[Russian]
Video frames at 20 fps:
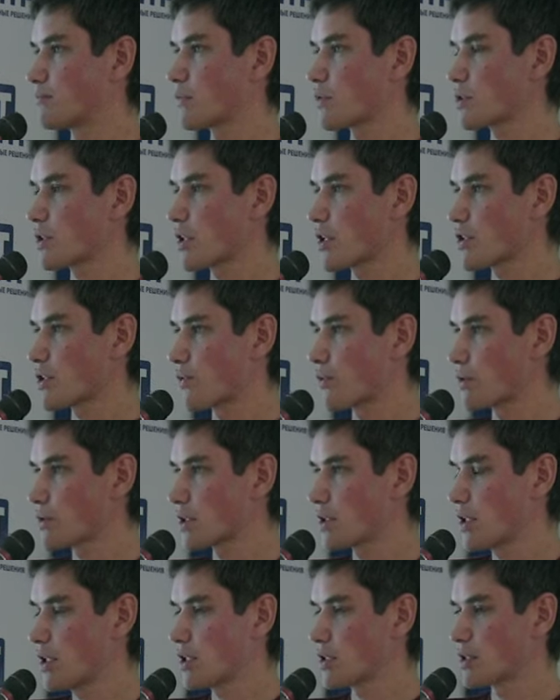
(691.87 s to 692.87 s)
устаревшая
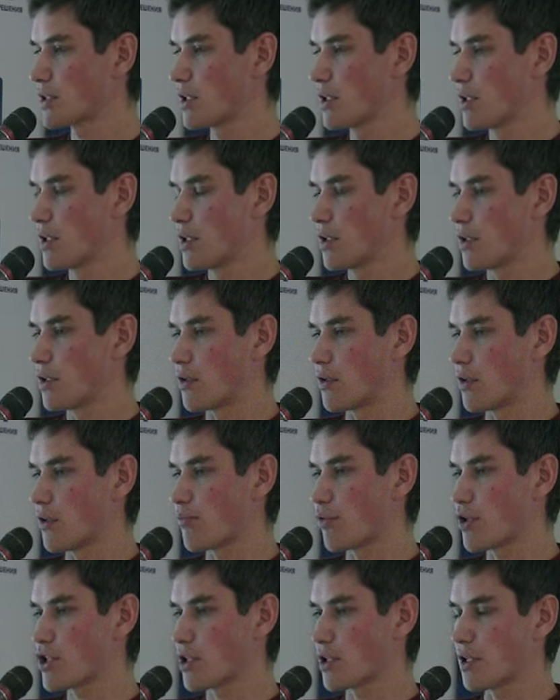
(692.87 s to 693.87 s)
функциональность
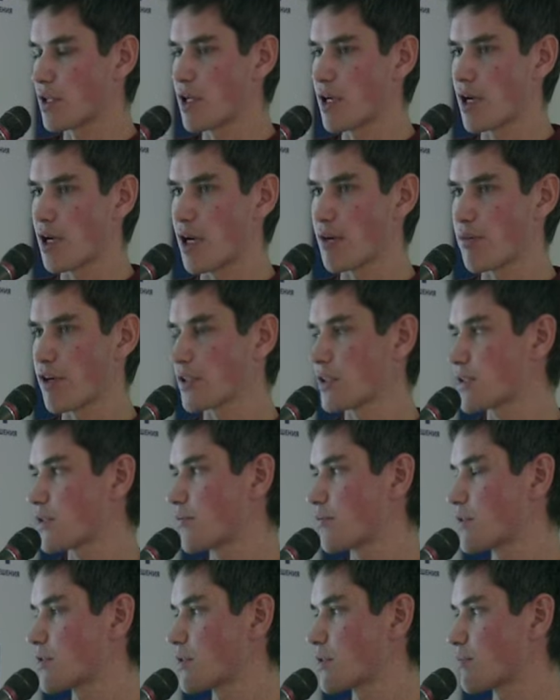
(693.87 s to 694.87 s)
больше для обратной
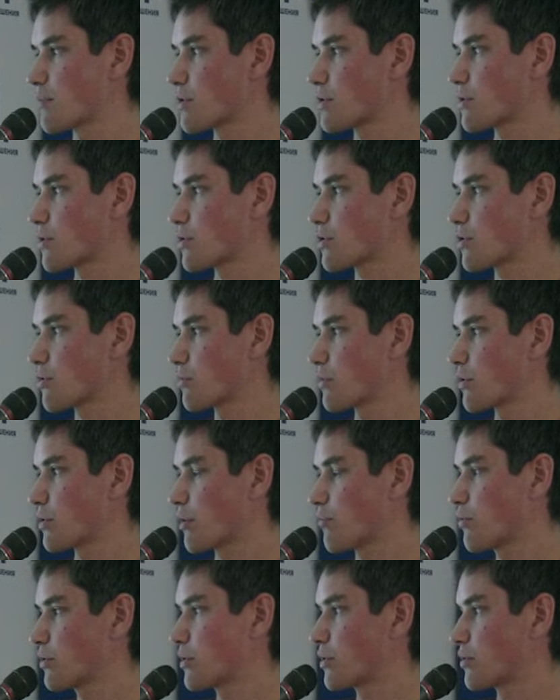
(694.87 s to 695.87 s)
совместимости, чтобы
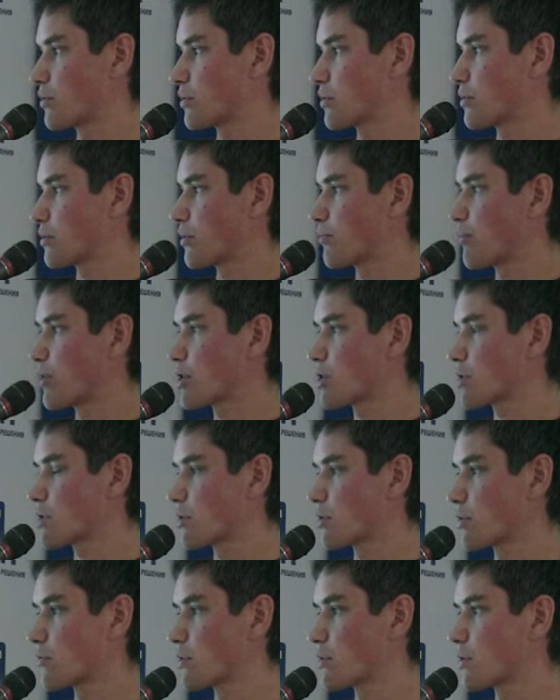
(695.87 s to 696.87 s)
работали вот
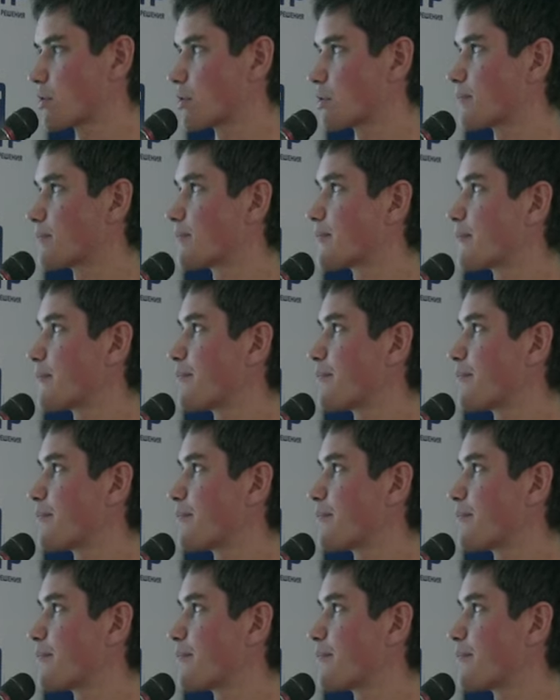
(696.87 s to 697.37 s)
перечисленные утилиты.